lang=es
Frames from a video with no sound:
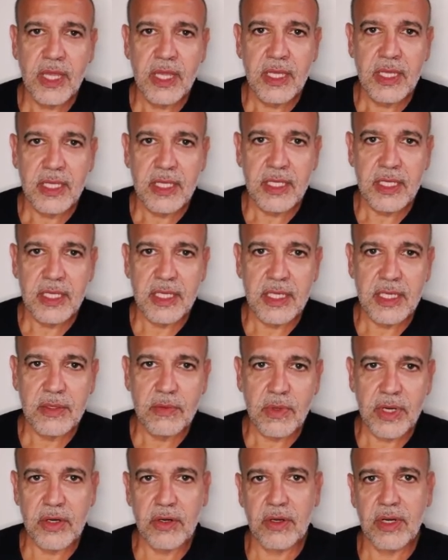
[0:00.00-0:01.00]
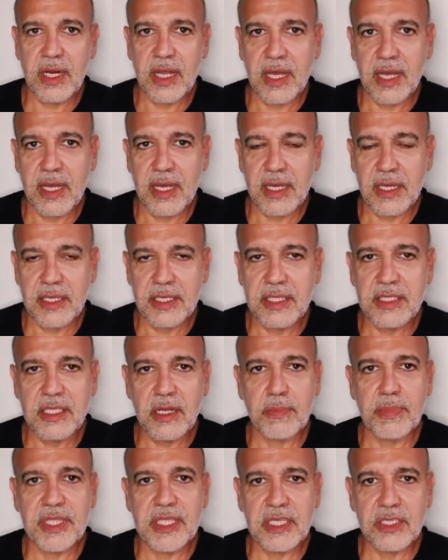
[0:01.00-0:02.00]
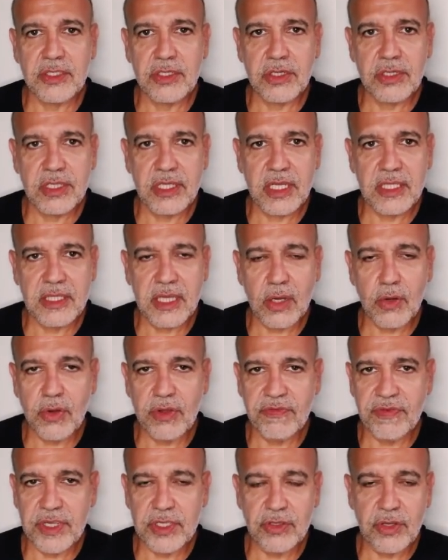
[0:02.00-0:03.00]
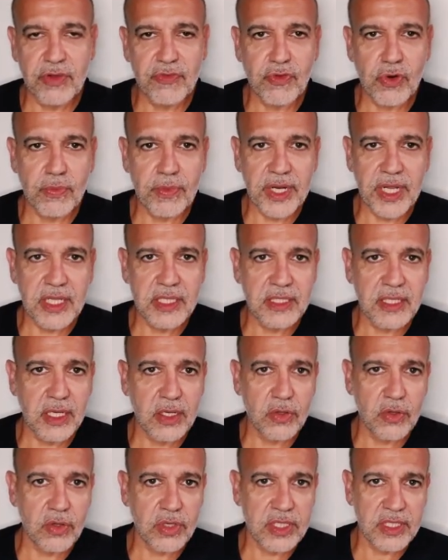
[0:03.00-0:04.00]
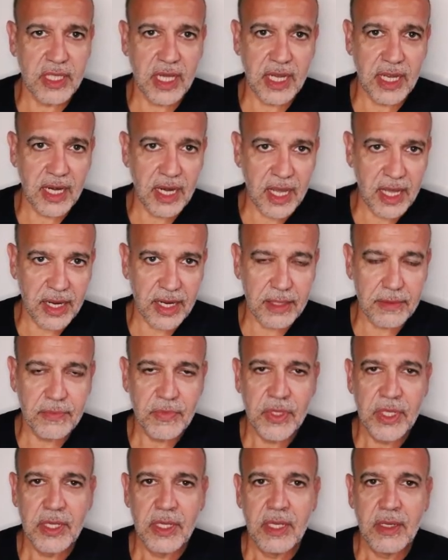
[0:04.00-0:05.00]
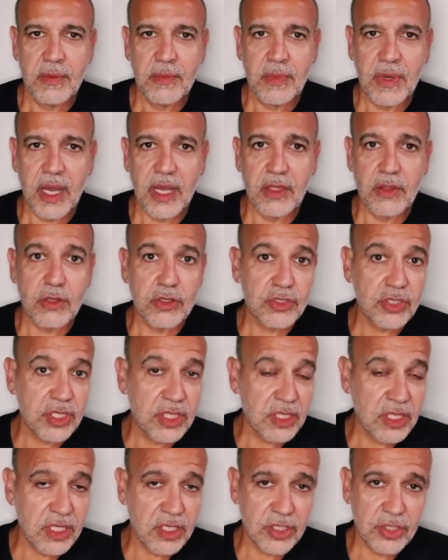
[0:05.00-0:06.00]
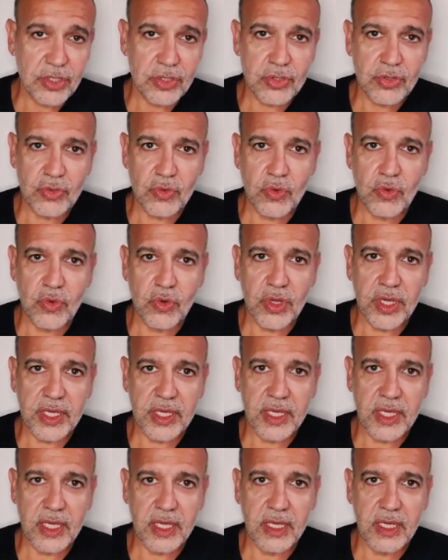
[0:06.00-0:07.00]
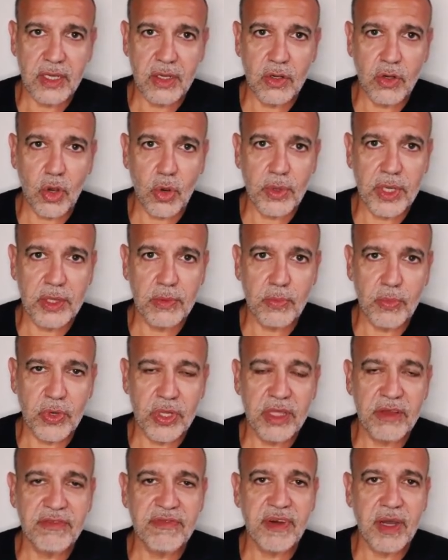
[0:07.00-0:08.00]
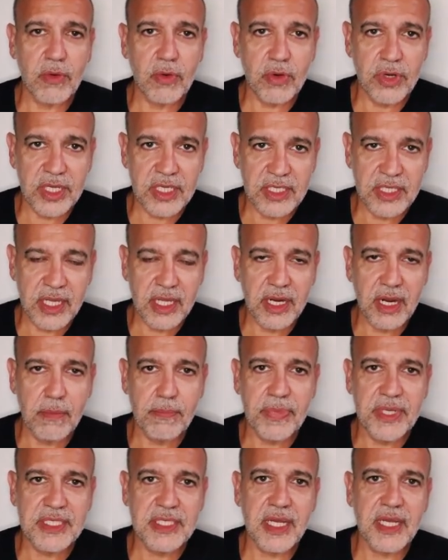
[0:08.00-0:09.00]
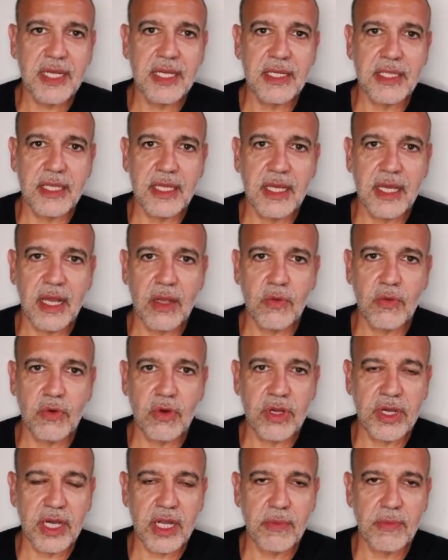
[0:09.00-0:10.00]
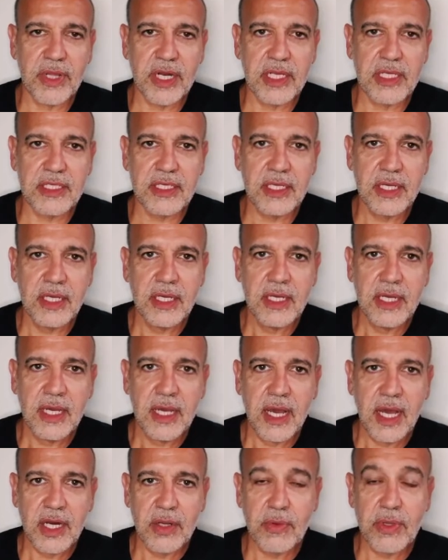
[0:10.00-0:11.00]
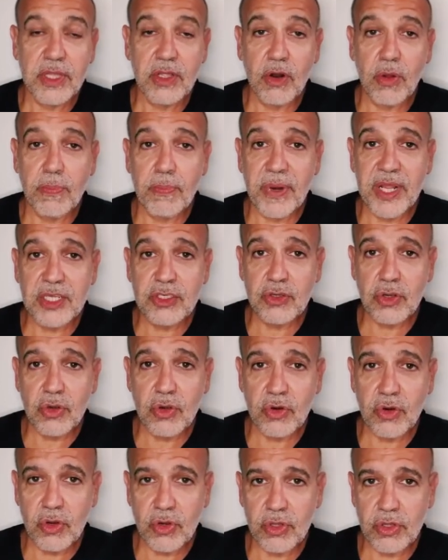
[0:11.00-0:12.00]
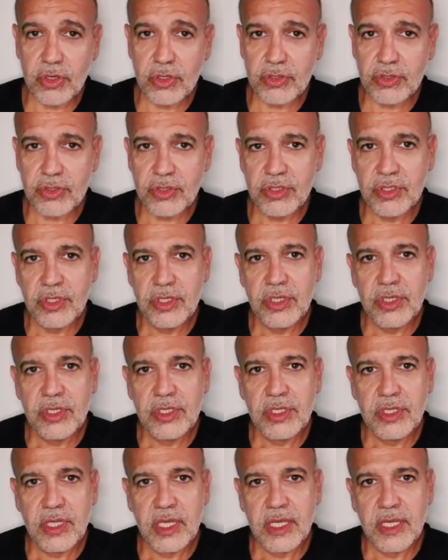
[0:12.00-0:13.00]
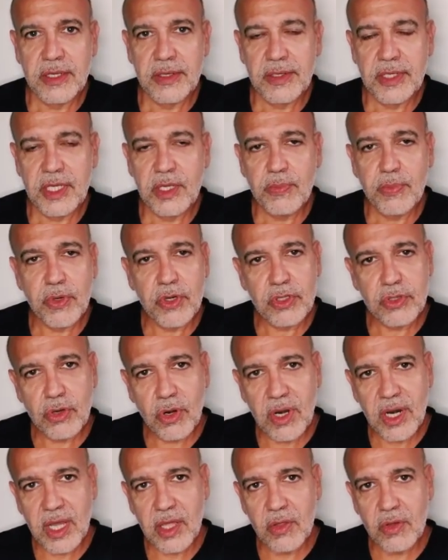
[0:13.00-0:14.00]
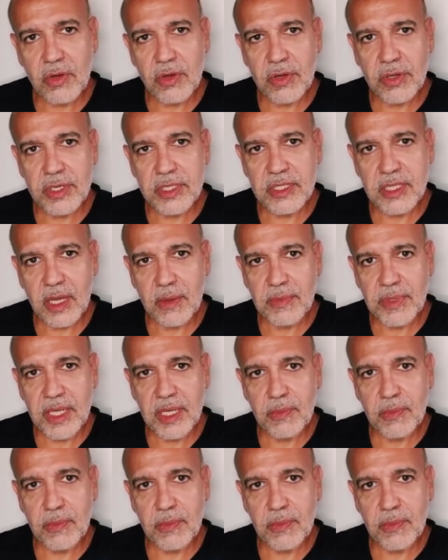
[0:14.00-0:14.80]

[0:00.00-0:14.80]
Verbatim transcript: Y bueno, la interpretación de estas coinfecciones fulminantes no está clara. Hay dos indicios. Uno es que COVID puede favorecer el pasaje de algunos gérmenes a nivel de los plexos coroides eh, y por otro lado también